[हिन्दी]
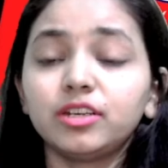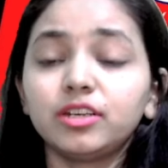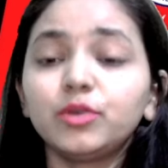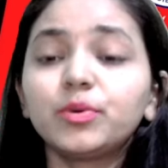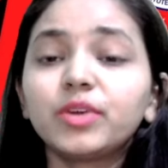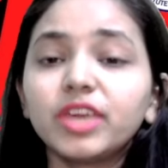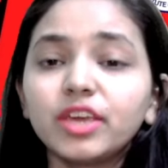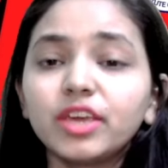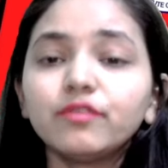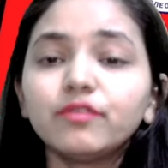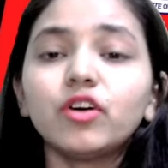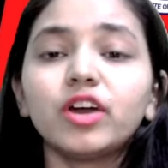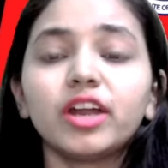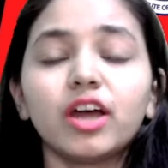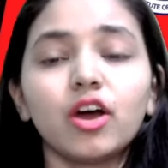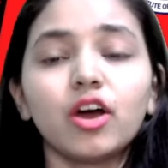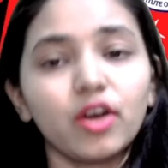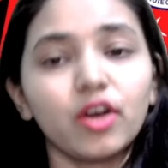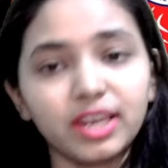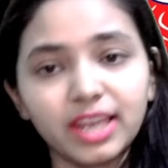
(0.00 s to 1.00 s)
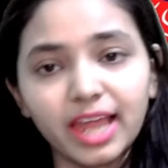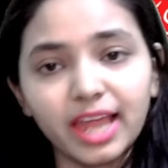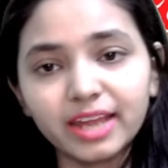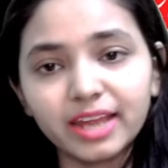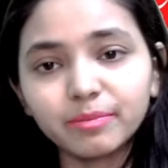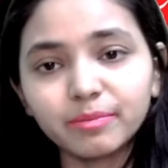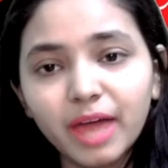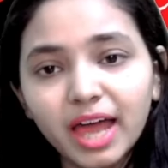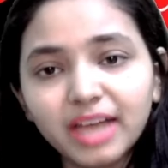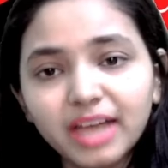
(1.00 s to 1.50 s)
लुकिंग फॉर अ
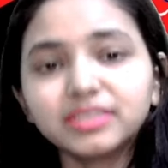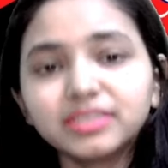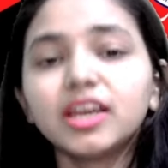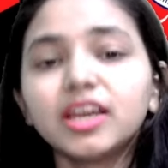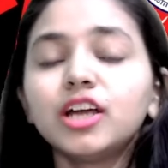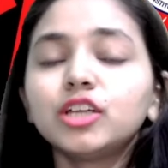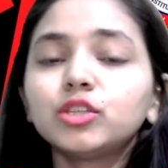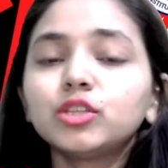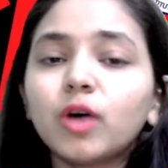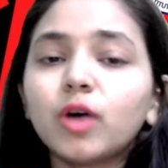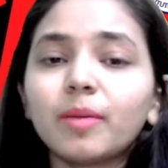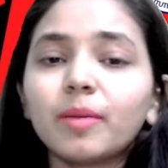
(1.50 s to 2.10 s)
ऑनलाइन बैच तो